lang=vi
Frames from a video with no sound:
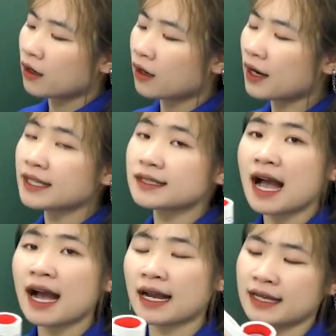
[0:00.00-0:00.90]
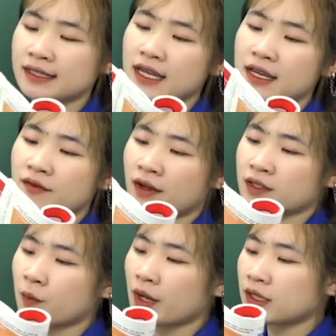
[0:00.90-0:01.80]
gây ra cái gì và
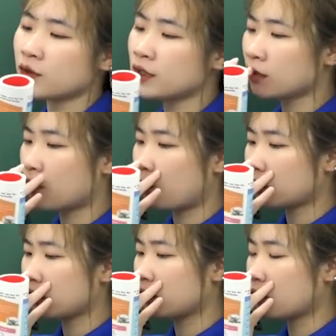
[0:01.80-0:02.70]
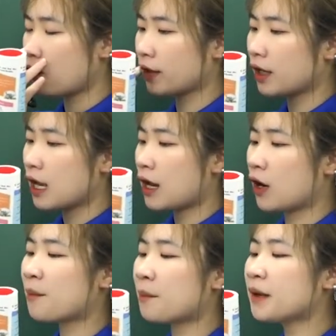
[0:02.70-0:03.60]
trong đây duy nhất có một từ thôi đó
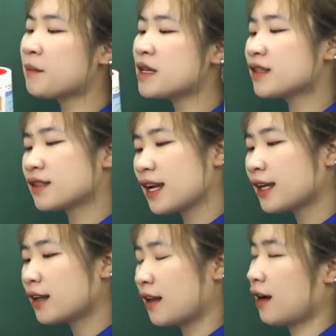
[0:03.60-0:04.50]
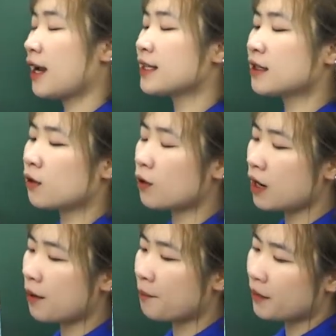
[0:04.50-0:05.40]
là make mistake là gây ra lỗi
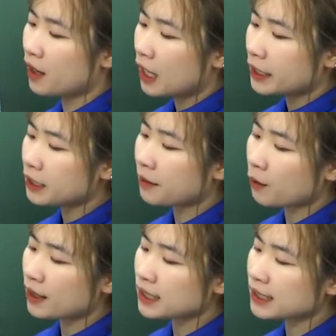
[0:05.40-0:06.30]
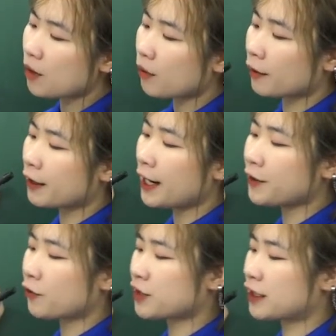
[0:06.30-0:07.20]
lầm nhưng mà quan trọng ở đây
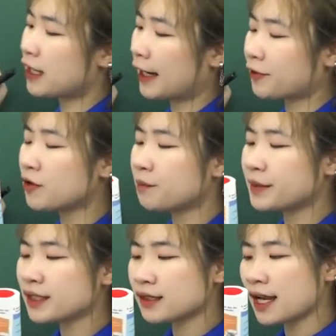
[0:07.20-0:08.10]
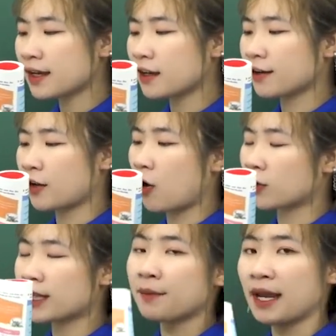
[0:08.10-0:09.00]
đó chính là cái từ mistake nó
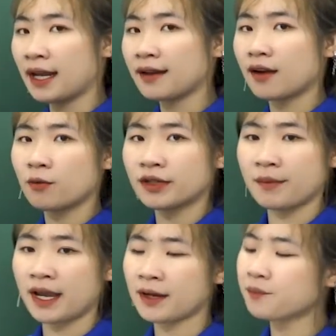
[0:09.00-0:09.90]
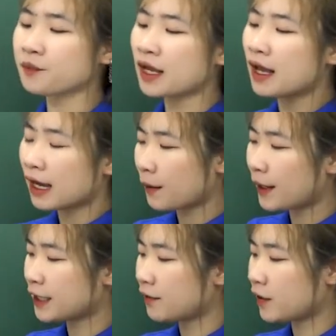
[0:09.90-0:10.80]
có thêm s hay không thêm s các
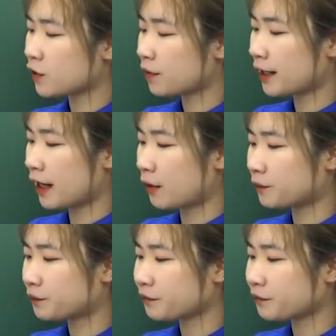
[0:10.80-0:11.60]
bạn nhìn vào trong đây nào